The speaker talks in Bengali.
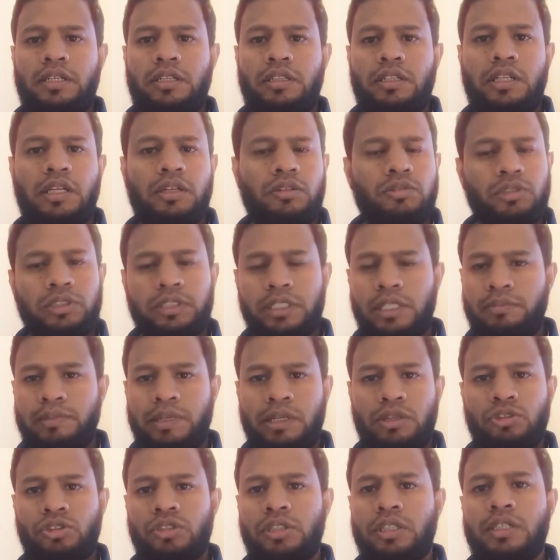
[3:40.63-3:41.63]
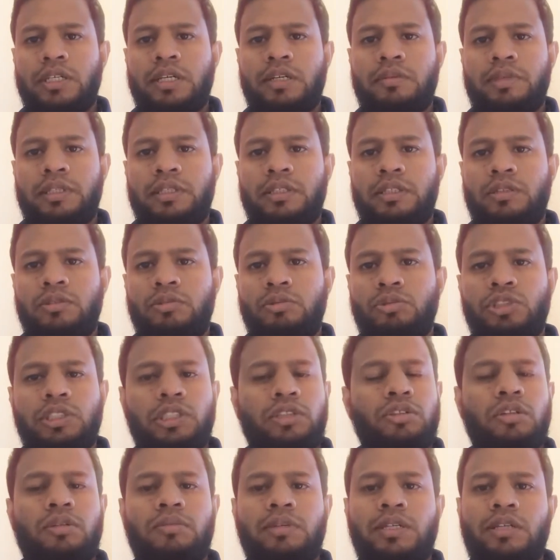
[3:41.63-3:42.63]
তাহলে তো সে মানুষটাকে আমাদের উচিত
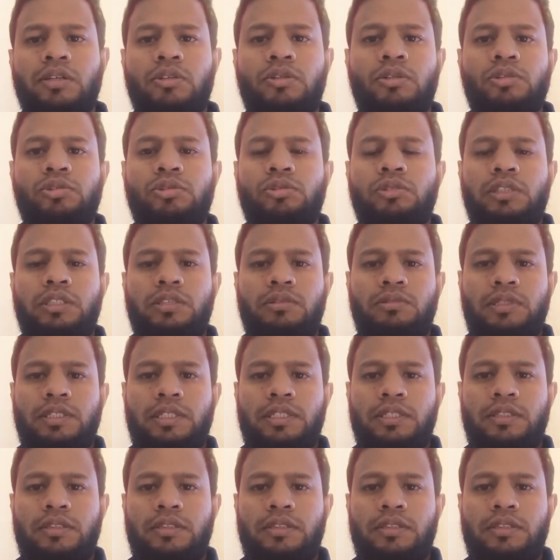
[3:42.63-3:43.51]
হবে না কষ্ট দেওয়া